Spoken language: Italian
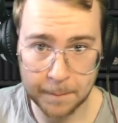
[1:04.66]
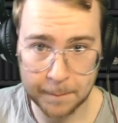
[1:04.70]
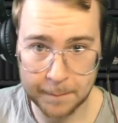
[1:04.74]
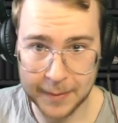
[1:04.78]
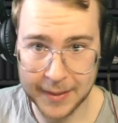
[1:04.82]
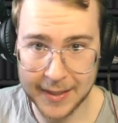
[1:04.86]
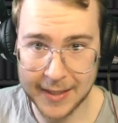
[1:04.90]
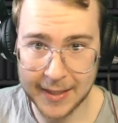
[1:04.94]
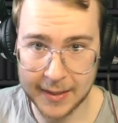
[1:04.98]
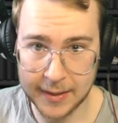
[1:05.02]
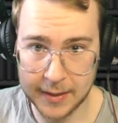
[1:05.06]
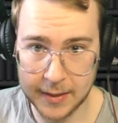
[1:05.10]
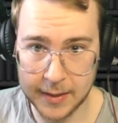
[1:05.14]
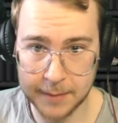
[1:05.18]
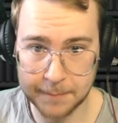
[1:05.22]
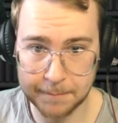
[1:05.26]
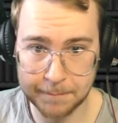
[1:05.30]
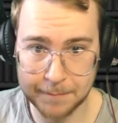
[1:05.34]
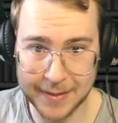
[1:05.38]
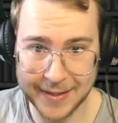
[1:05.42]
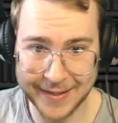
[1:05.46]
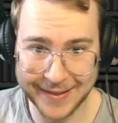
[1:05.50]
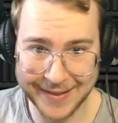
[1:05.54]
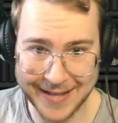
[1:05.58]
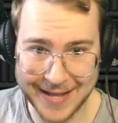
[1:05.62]
per
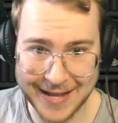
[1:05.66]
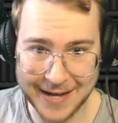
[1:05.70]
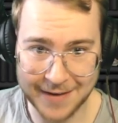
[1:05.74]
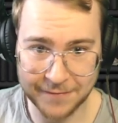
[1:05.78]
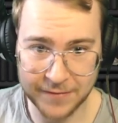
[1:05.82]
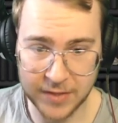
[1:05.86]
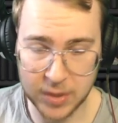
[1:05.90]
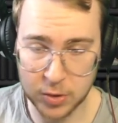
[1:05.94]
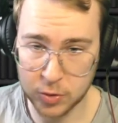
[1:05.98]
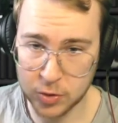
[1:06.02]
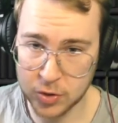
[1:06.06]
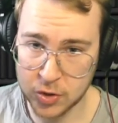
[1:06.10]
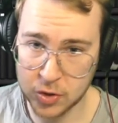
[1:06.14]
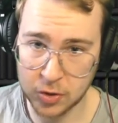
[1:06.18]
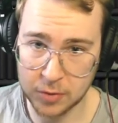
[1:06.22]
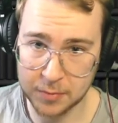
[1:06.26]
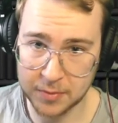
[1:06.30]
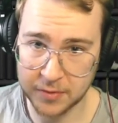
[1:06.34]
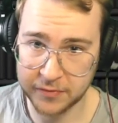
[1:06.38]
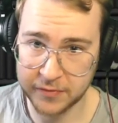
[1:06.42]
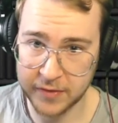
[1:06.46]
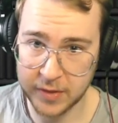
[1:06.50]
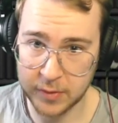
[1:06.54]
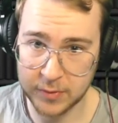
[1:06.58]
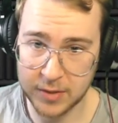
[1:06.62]
parlarvi, non solo
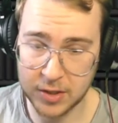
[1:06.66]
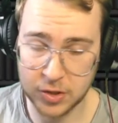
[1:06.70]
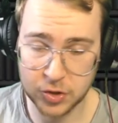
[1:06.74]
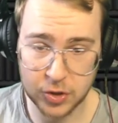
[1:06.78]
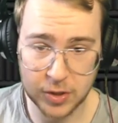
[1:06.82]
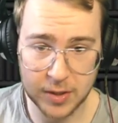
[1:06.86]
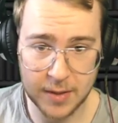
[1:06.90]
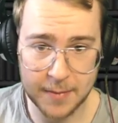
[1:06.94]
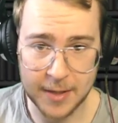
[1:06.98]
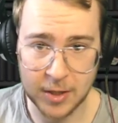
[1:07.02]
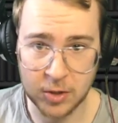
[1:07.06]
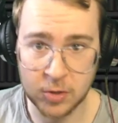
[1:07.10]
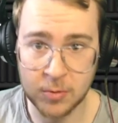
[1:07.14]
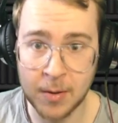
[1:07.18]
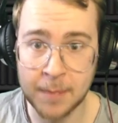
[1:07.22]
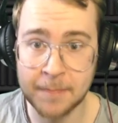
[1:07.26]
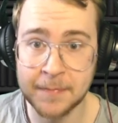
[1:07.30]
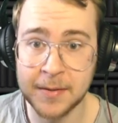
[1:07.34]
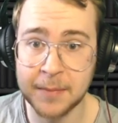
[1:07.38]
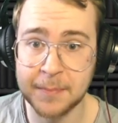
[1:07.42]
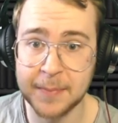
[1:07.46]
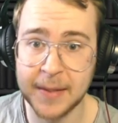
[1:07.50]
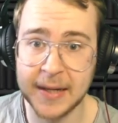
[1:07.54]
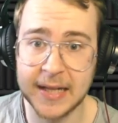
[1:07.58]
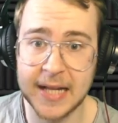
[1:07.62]
per fare un aggiornamento, ma
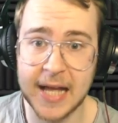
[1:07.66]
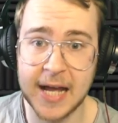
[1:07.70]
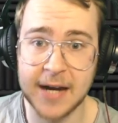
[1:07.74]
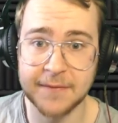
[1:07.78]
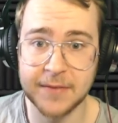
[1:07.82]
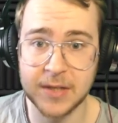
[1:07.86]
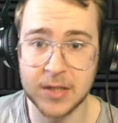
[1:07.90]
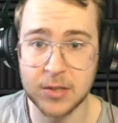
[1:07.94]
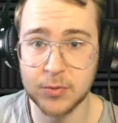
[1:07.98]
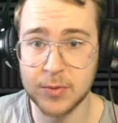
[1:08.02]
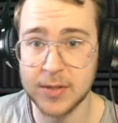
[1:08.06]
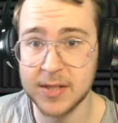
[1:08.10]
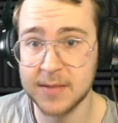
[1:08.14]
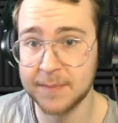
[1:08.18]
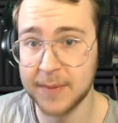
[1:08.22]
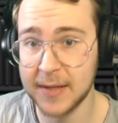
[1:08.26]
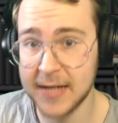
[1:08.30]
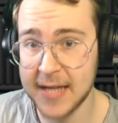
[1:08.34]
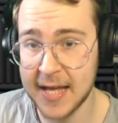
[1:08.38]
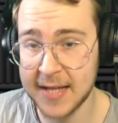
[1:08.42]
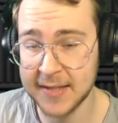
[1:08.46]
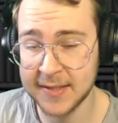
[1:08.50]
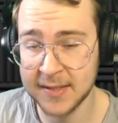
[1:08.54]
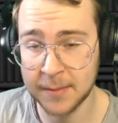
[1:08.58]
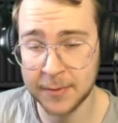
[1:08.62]
per parlarvi di
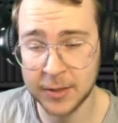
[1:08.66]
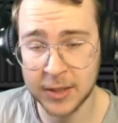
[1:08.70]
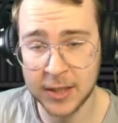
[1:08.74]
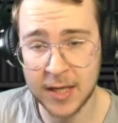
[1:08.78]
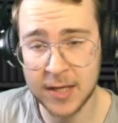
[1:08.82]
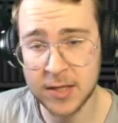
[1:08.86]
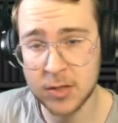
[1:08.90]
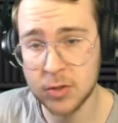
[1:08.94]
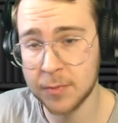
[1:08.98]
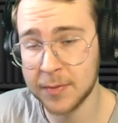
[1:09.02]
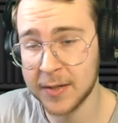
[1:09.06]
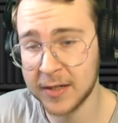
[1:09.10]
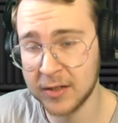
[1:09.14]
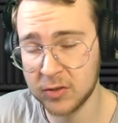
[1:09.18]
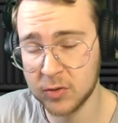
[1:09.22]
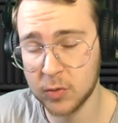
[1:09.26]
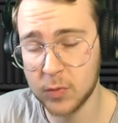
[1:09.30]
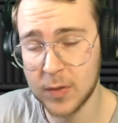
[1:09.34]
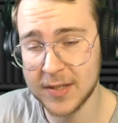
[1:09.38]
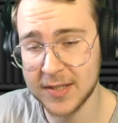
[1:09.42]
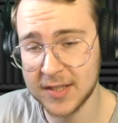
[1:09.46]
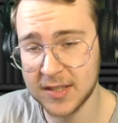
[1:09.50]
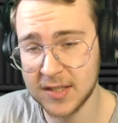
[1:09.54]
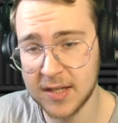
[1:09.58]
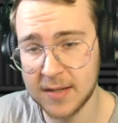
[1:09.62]
un'esperienza, perché io parlo
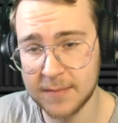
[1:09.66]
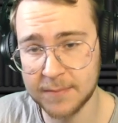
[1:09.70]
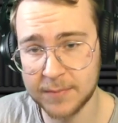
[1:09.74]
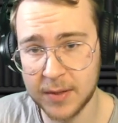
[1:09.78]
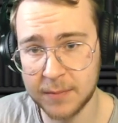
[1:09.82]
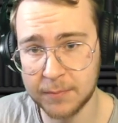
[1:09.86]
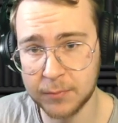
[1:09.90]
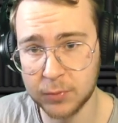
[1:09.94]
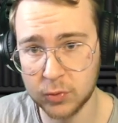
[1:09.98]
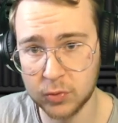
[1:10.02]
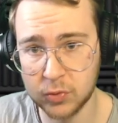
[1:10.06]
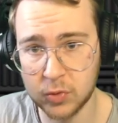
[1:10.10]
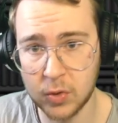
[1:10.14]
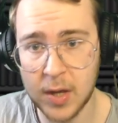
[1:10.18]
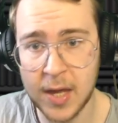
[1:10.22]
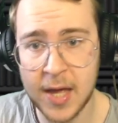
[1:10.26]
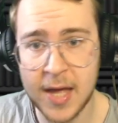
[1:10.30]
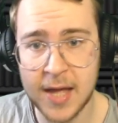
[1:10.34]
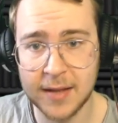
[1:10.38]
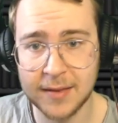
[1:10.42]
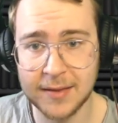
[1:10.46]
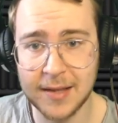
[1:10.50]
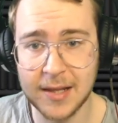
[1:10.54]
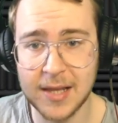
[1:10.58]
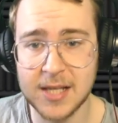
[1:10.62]
quasi sempre appunto
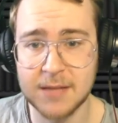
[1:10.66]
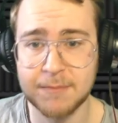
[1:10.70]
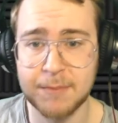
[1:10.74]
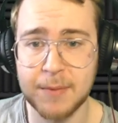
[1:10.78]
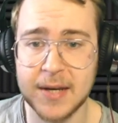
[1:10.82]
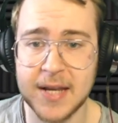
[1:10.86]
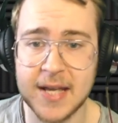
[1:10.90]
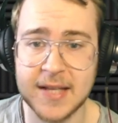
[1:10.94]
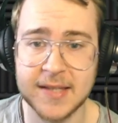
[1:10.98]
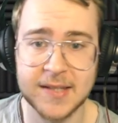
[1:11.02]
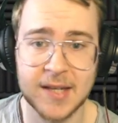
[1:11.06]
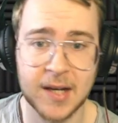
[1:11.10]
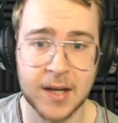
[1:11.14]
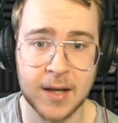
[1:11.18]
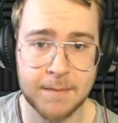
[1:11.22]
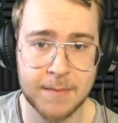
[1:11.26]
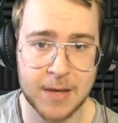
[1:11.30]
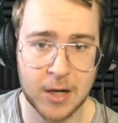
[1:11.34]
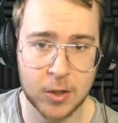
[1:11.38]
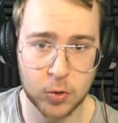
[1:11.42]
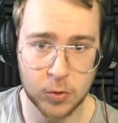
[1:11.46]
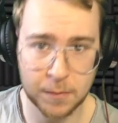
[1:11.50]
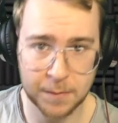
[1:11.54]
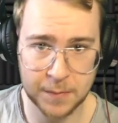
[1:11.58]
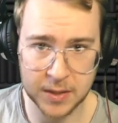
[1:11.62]
dell'esperienza che mi
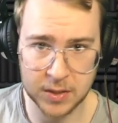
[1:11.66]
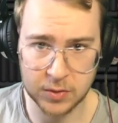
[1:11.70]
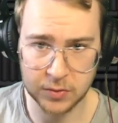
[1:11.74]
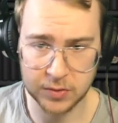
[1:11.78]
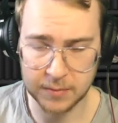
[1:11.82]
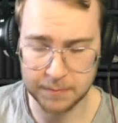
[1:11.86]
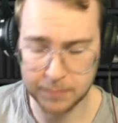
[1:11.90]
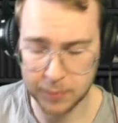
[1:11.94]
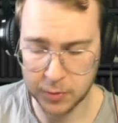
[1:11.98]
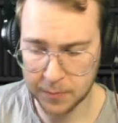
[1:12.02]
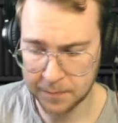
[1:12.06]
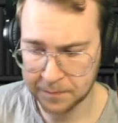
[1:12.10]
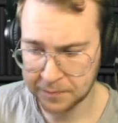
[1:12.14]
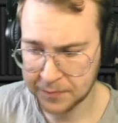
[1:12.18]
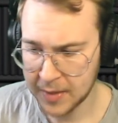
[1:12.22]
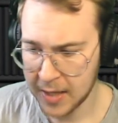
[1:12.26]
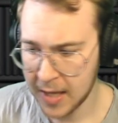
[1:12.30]
ha colpito di più.